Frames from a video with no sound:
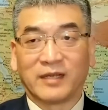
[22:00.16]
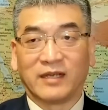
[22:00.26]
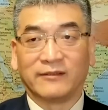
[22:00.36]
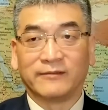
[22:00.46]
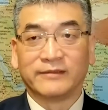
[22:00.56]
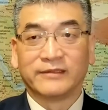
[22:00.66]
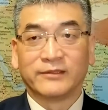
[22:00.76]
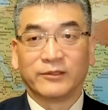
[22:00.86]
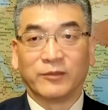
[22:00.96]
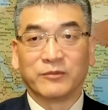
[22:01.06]
啊？
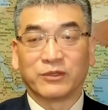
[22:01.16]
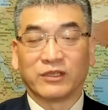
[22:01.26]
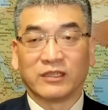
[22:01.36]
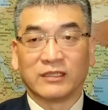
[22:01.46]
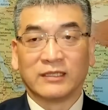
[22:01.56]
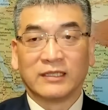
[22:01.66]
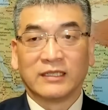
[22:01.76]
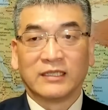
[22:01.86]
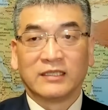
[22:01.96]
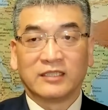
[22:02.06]
我们觉得。
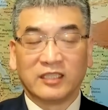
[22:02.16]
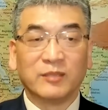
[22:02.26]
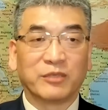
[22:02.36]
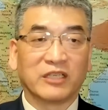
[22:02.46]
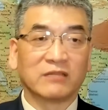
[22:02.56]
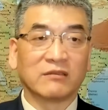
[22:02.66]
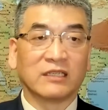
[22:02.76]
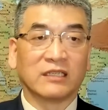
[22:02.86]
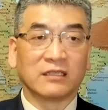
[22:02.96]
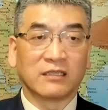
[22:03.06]
习近平
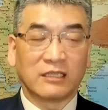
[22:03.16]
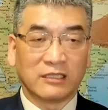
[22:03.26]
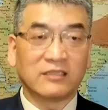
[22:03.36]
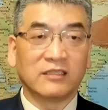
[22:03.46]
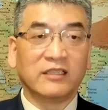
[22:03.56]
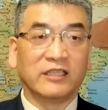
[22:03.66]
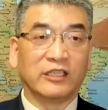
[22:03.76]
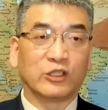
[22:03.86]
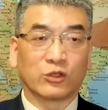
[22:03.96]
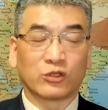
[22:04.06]
的核心利
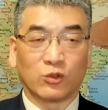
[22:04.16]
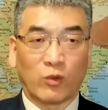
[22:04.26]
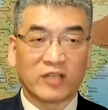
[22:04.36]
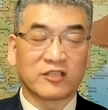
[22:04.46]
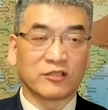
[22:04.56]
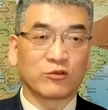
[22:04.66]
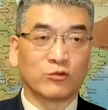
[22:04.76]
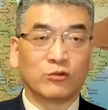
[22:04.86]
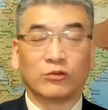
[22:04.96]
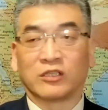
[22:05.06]
益就是维持
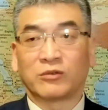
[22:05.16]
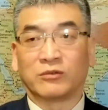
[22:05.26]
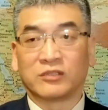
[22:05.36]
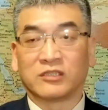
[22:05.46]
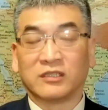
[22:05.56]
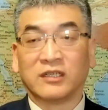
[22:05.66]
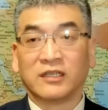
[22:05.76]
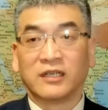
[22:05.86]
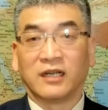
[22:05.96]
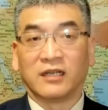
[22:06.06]
中共的统治，
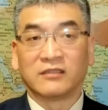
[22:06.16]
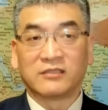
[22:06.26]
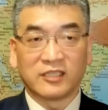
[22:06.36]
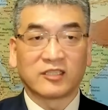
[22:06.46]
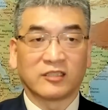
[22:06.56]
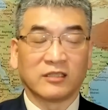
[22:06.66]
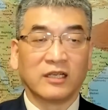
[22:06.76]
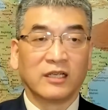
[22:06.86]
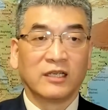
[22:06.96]
啊，这是，